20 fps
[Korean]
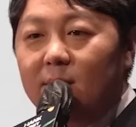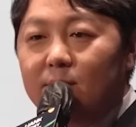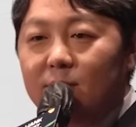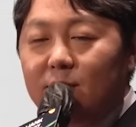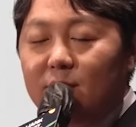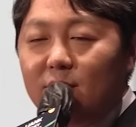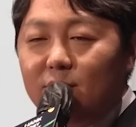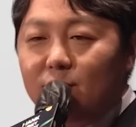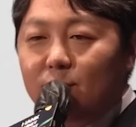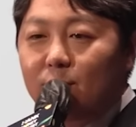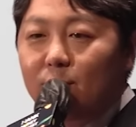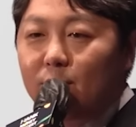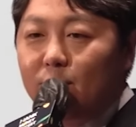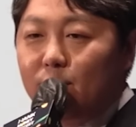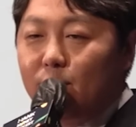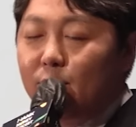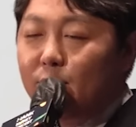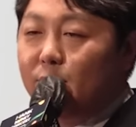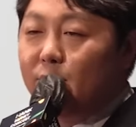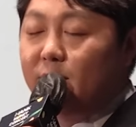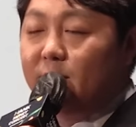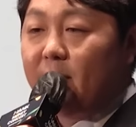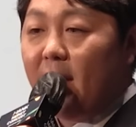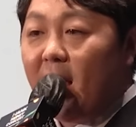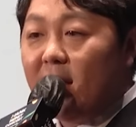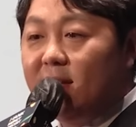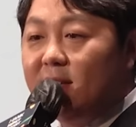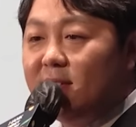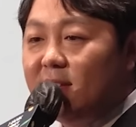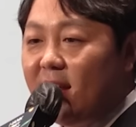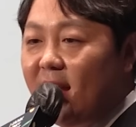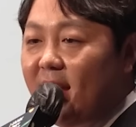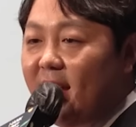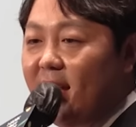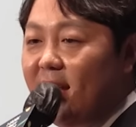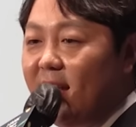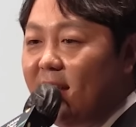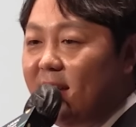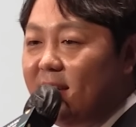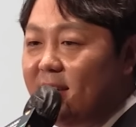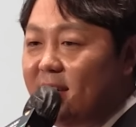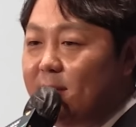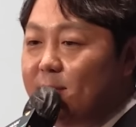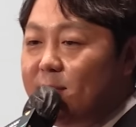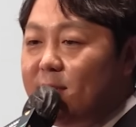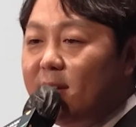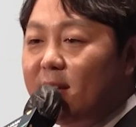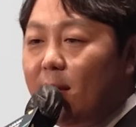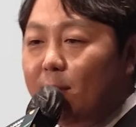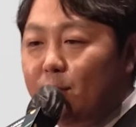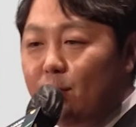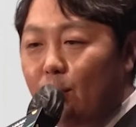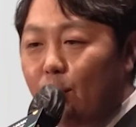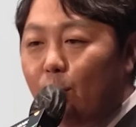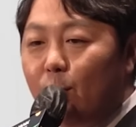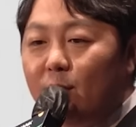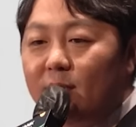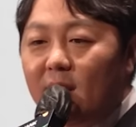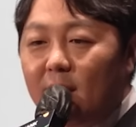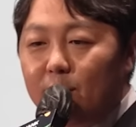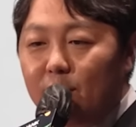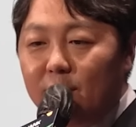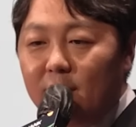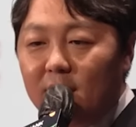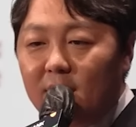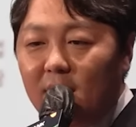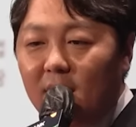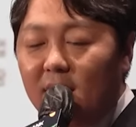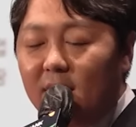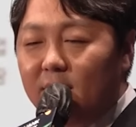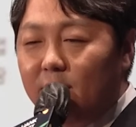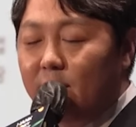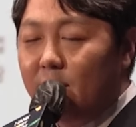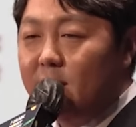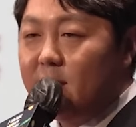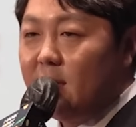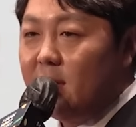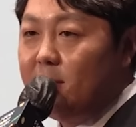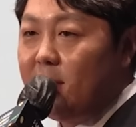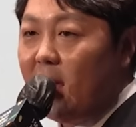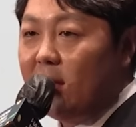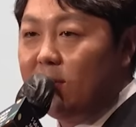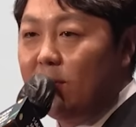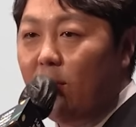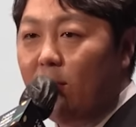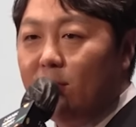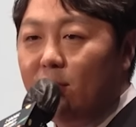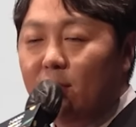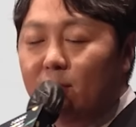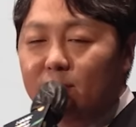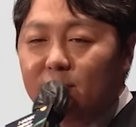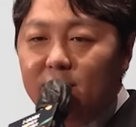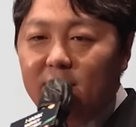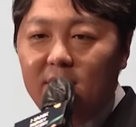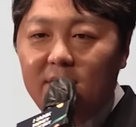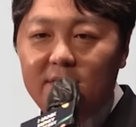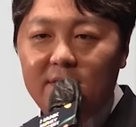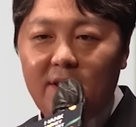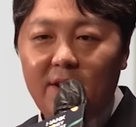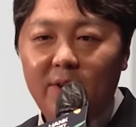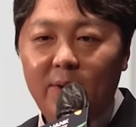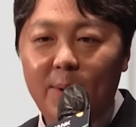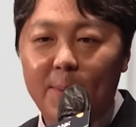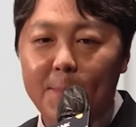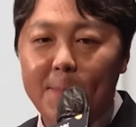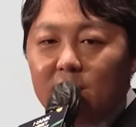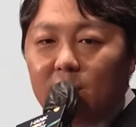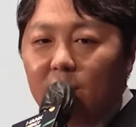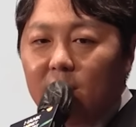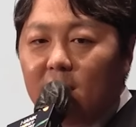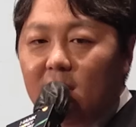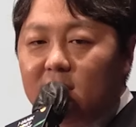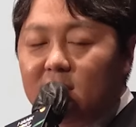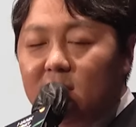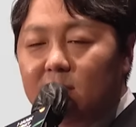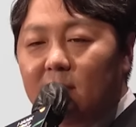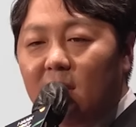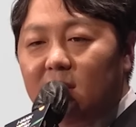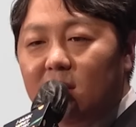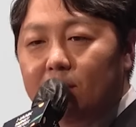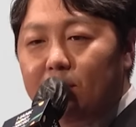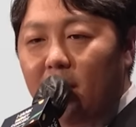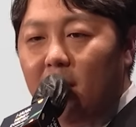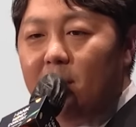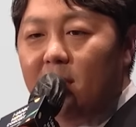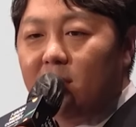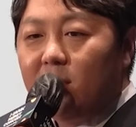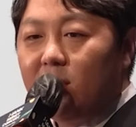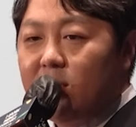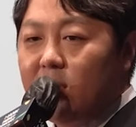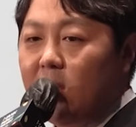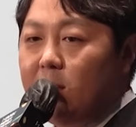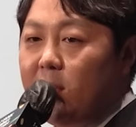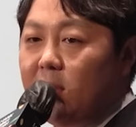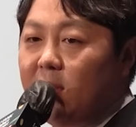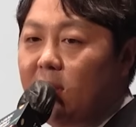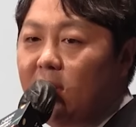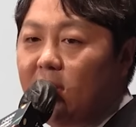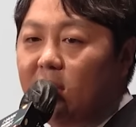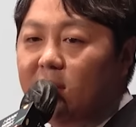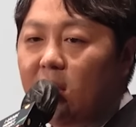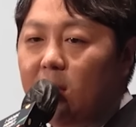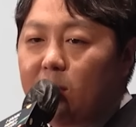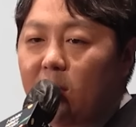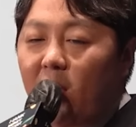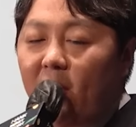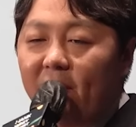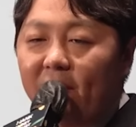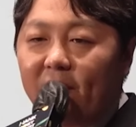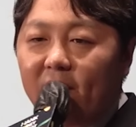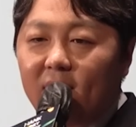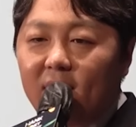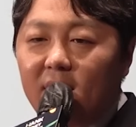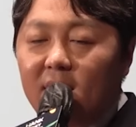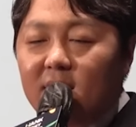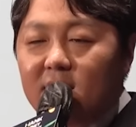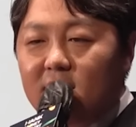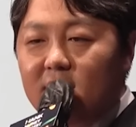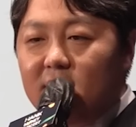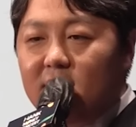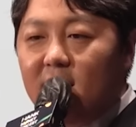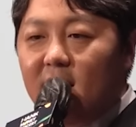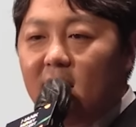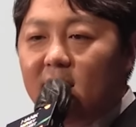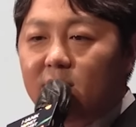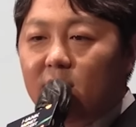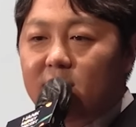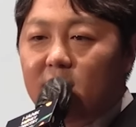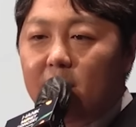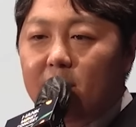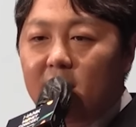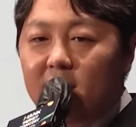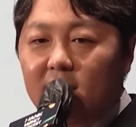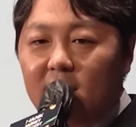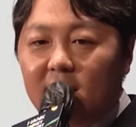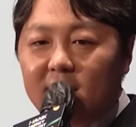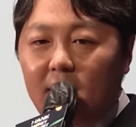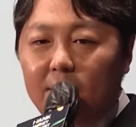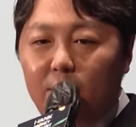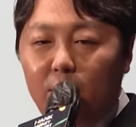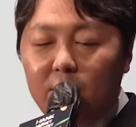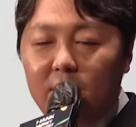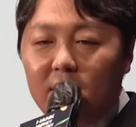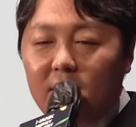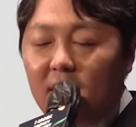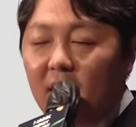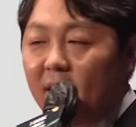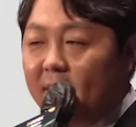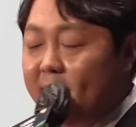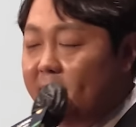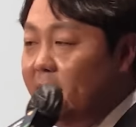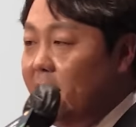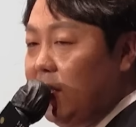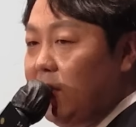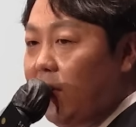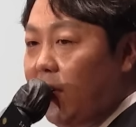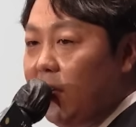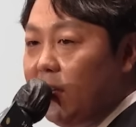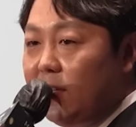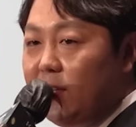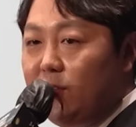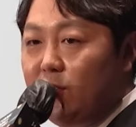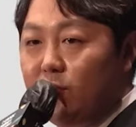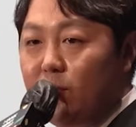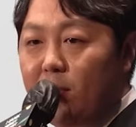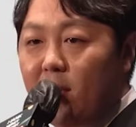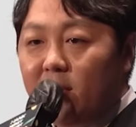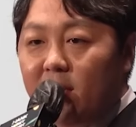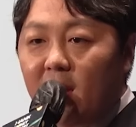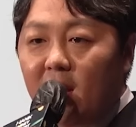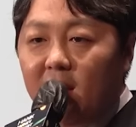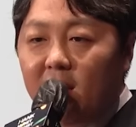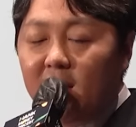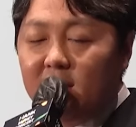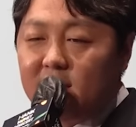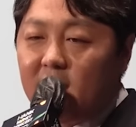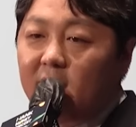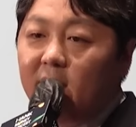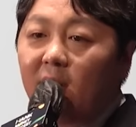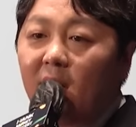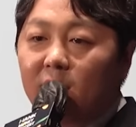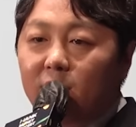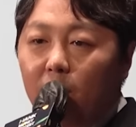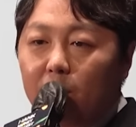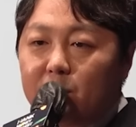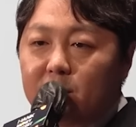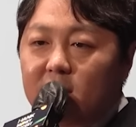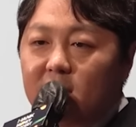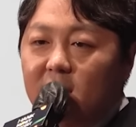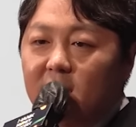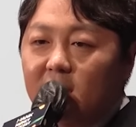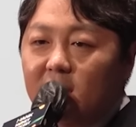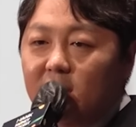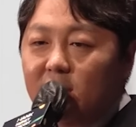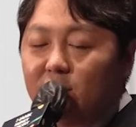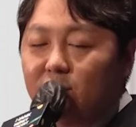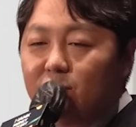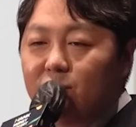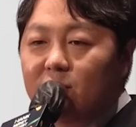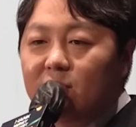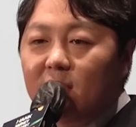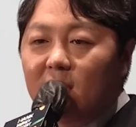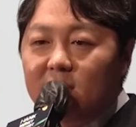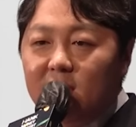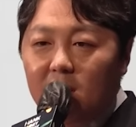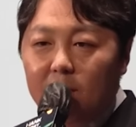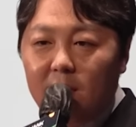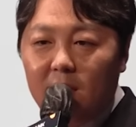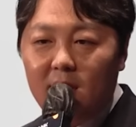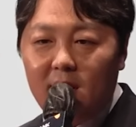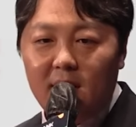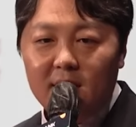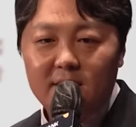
김치 수요도 많은데 김치값도 오르다 보니까 굉장히 많은 어려움들이 있는데요. 저희가 스마트팜에서 재배를 하게 되면 실내에서 재배를 하다 보니까 이러한 기후변화랑 상관없이 균질한 재배가